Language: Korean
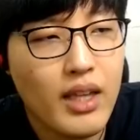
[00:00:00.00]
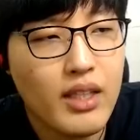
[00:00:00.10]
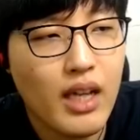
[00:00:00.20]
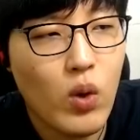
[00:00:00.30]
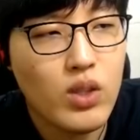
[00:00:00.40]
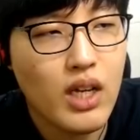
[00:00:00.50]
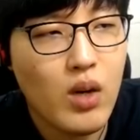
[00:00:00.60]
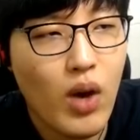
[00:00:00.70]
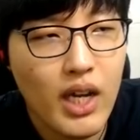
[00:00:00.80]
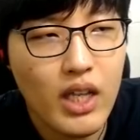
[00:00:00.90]
사용자를
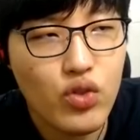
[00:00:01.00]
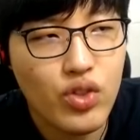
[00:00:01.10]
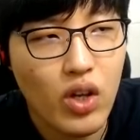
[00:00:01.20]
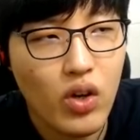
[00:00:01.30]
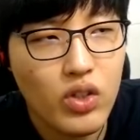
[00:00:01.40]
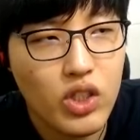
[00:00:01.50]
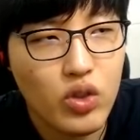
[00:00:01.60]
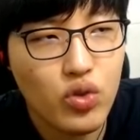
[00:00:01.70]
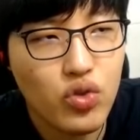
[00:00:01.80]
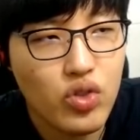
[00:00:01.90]
확인해 주세요. 친구
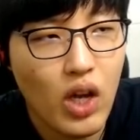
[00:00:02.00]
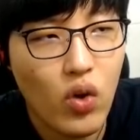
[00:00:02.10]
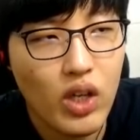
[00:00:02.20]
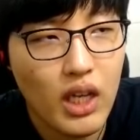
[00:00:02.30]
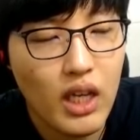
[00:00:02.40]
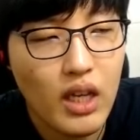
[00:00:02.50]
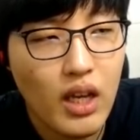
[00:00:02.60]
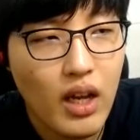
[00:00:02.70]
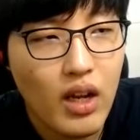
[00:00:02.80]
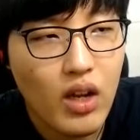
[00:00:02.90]
추가 여기
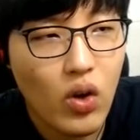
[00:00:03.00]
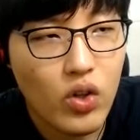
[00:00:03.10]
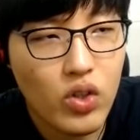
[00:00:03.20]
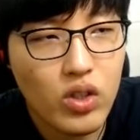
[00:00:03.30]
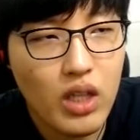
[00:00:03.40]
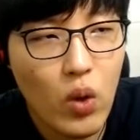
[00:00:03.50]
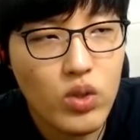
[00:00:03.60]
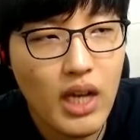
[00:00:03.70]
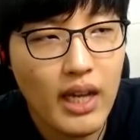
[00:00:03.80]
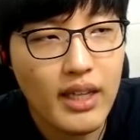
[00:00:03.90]
여기서
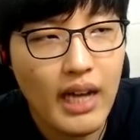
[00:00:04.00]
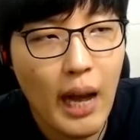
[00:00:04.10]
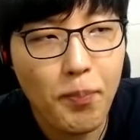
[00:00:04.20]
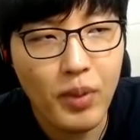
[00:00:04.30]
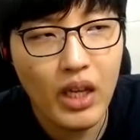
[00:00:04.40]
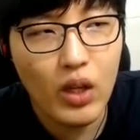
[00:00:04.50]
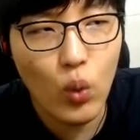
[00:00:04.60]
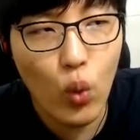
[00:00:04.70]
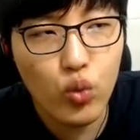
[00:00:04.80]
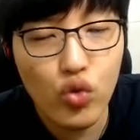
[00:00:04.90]
사용자 아이디 카피
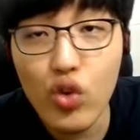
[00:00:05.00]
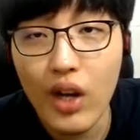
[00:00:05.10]
요거 눌러야